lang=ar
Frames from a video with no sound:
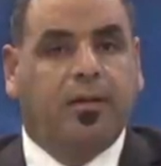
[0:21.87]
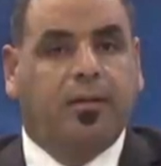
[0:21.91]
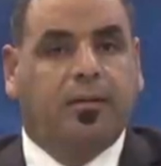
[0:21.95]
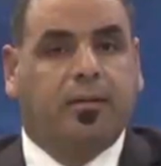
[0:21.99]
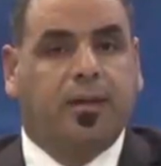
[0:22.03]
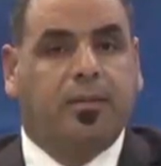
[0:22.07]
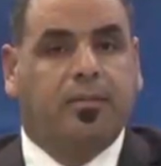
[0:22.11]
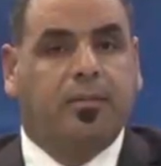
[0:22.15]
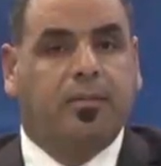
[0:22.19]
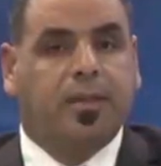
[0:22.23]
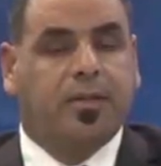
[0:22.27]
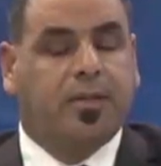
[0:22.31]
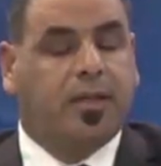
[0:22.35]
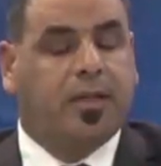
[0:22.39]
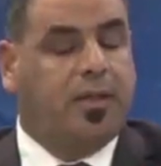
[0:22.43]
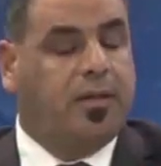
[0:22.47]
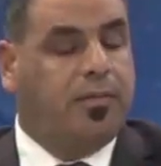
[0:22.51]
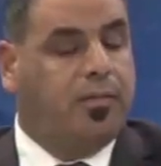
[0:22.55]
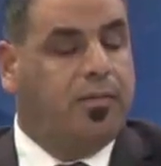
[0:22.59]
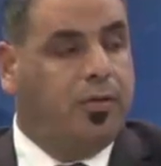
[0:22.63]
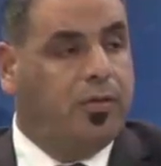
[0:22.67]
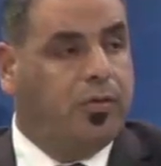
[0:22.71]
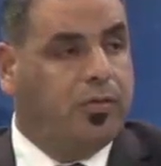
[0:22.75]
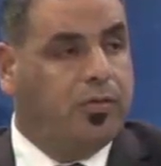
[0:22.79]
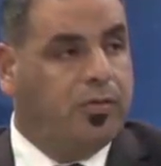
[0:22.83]
تم
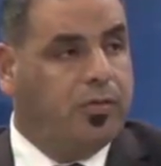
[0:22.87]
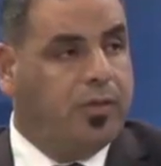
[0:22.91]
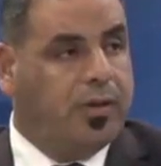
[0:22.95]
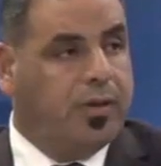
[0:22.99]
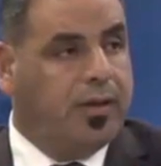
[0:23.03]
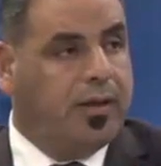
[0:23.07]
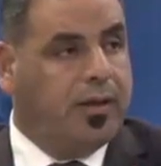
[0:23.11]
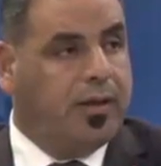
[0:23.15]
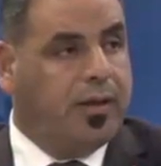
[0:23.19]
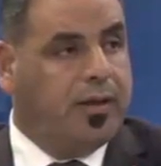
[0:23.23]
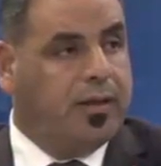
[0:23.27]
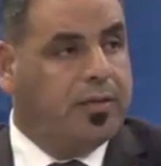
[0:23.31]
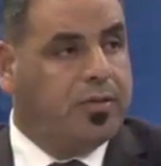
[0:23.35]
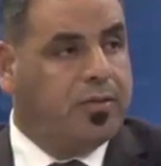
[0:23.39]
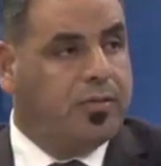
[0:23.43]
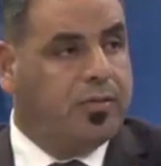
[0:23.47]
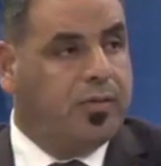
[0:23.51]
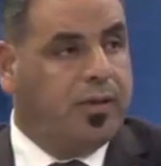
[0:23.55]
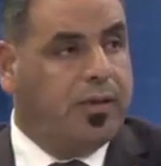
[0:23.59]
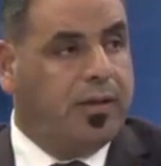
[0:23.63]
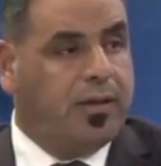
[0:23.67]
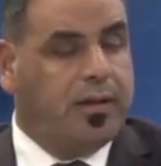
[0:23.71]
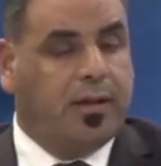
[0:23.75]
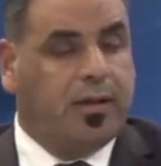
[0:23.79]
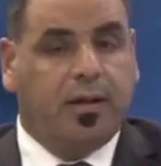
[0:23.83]
سلب حقوقها
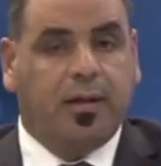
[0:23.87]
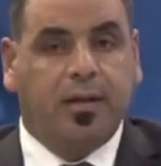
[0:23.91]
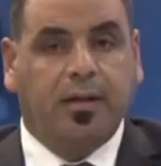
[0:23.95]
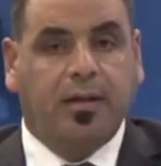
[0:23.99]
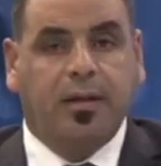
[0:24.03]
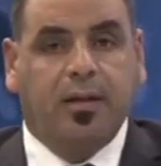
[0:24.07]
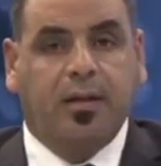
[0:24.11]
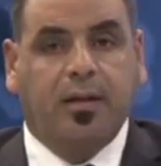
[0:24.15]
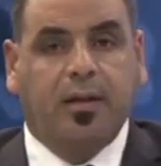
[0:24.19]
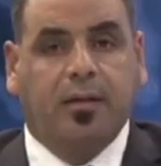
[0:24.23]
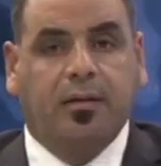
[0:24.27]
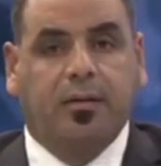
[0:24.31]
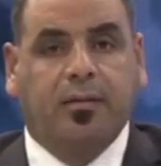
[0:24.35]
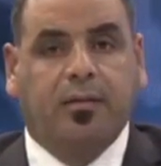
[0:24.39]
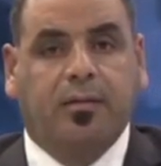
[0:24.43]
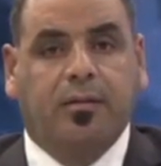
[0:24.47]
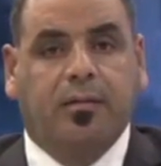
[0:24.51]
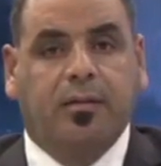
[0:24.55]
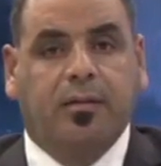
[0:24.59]
سواء كانت